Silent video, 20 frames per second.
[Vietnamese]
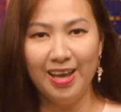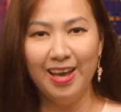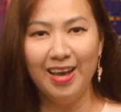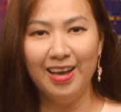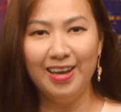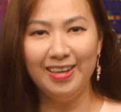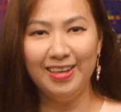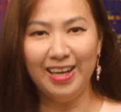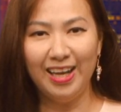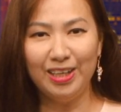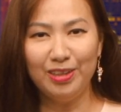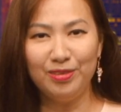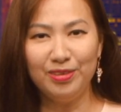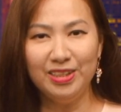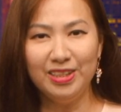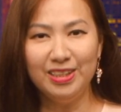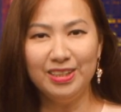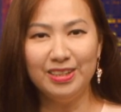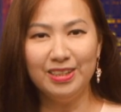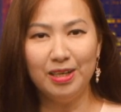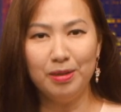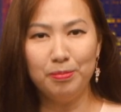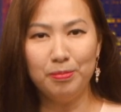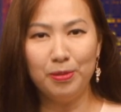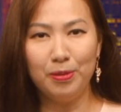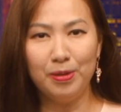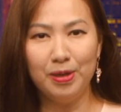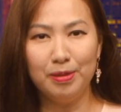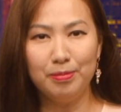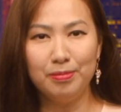Hình ảnh của những người hâm
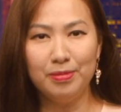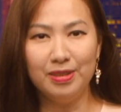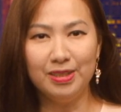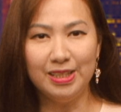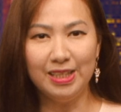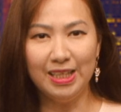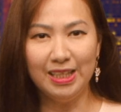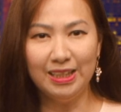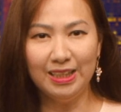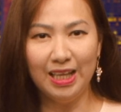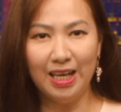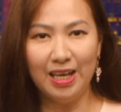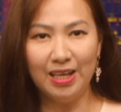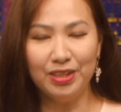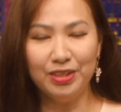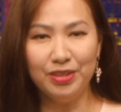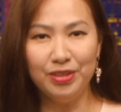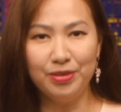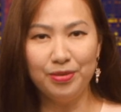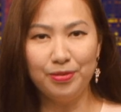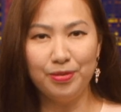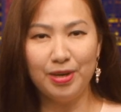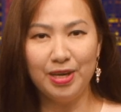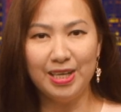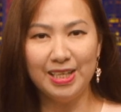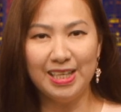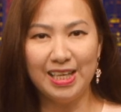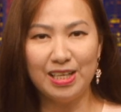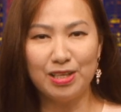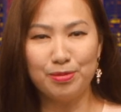mộ ăn mừng chiến thắng Euro
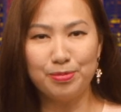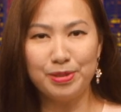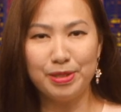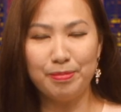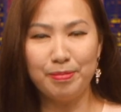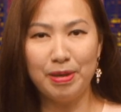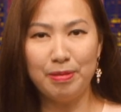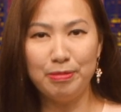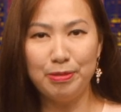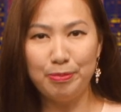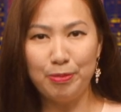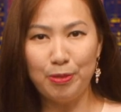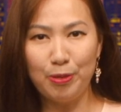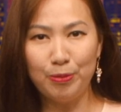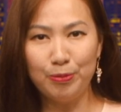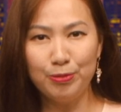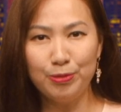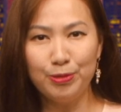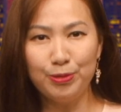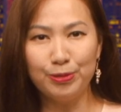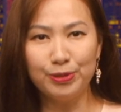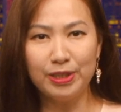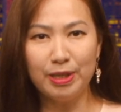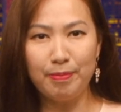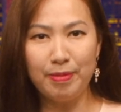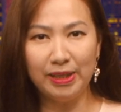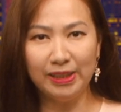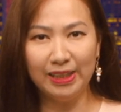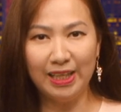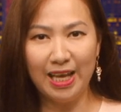2024 của Tây
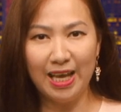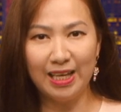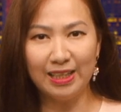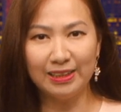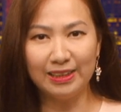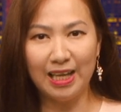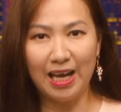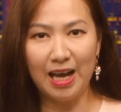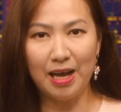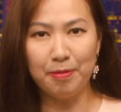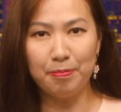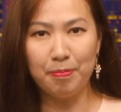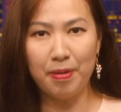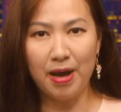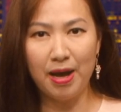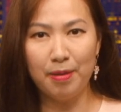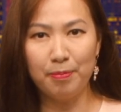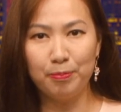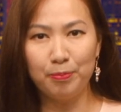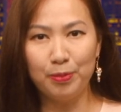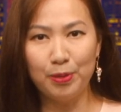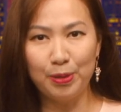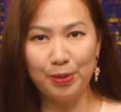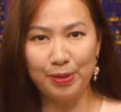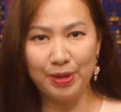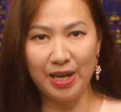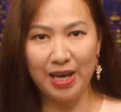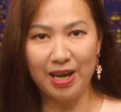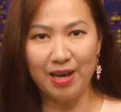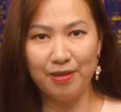Ban Nha tại
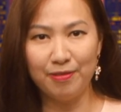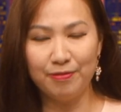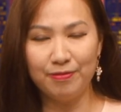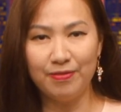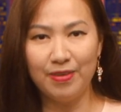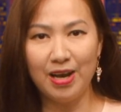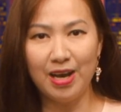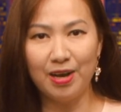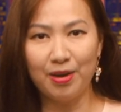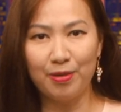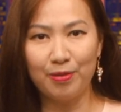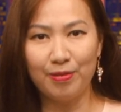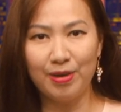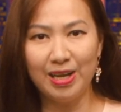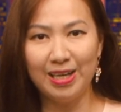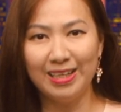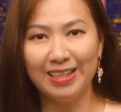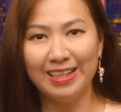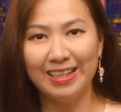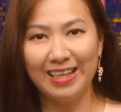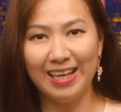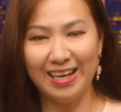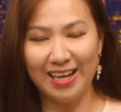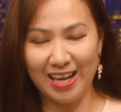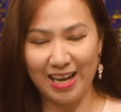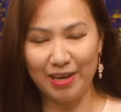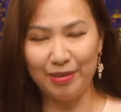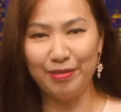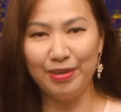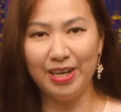Pamplona và Gran
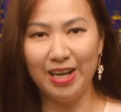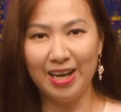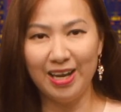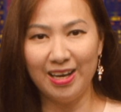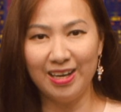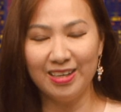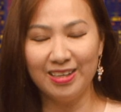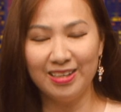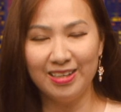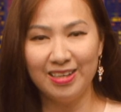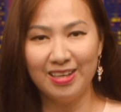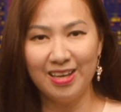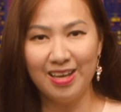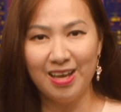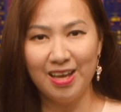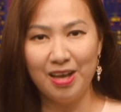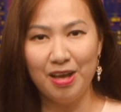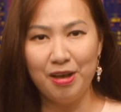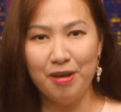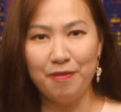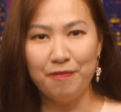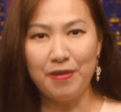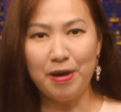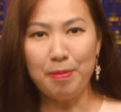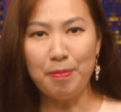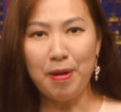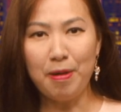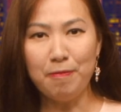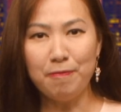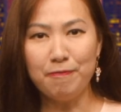Canaria.
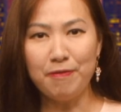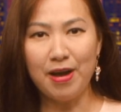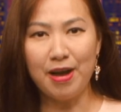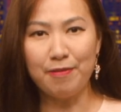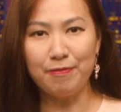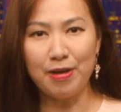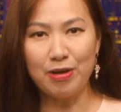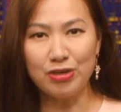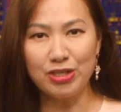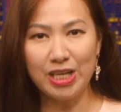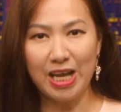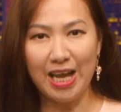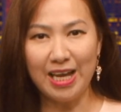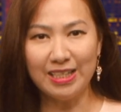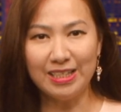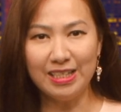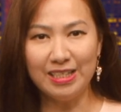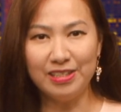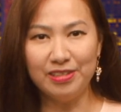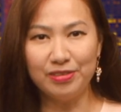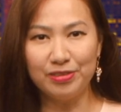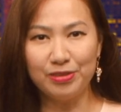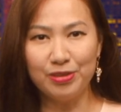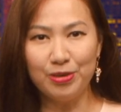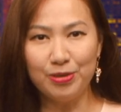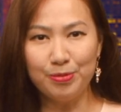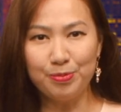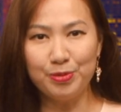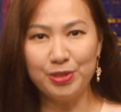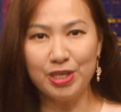Pháo bông và pháo sáng đã được
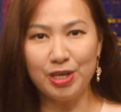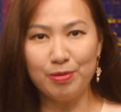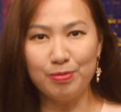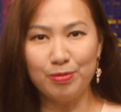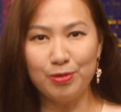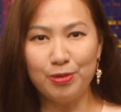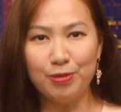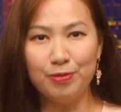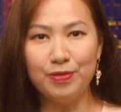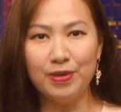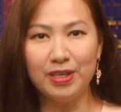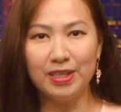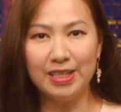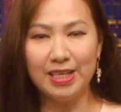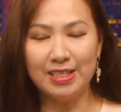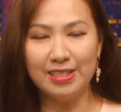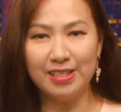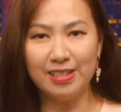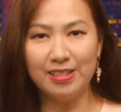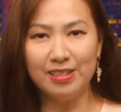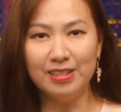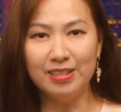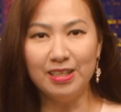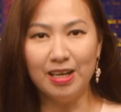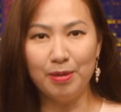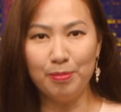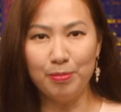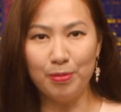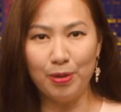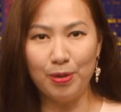đốt trong khu vực dành cho những người
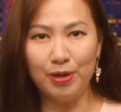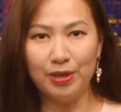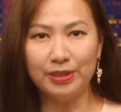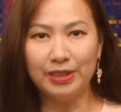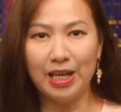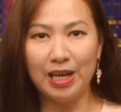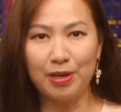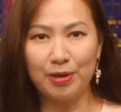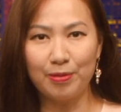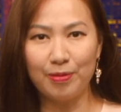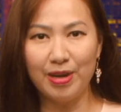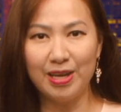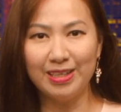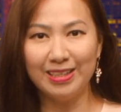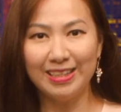hâm mộ ở tại Gran